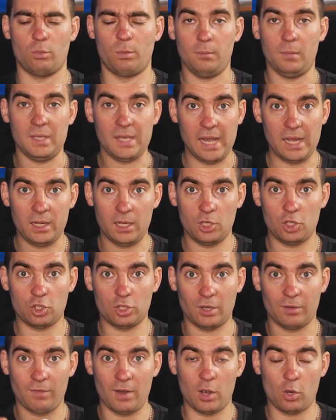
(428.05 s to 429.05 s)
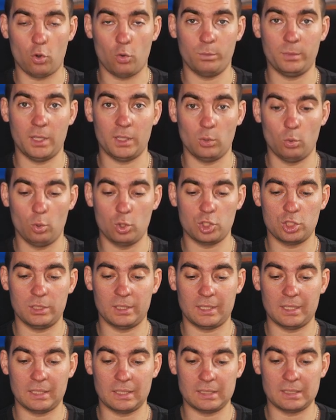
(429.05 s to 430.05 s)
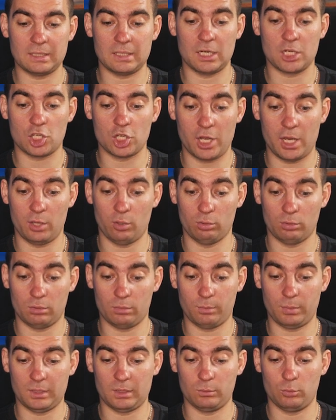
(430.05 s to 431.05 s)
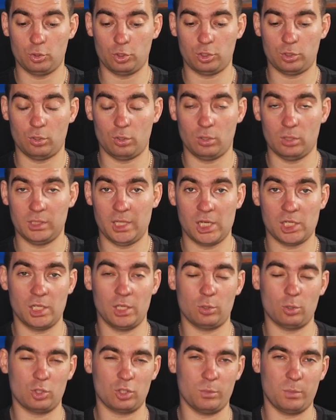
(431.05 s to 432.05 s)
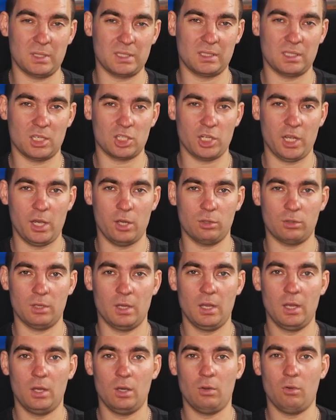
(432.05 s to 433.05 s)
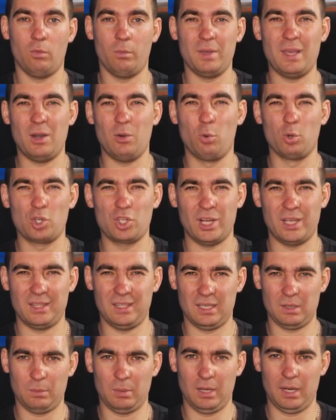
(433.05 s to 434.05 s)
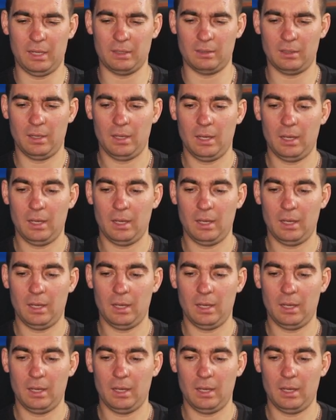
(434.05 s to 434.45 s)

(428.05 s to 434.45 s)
меня лично вакуумные наушники раздражают, потому что даже не то чтобы раздражают, у меня уши от них болят.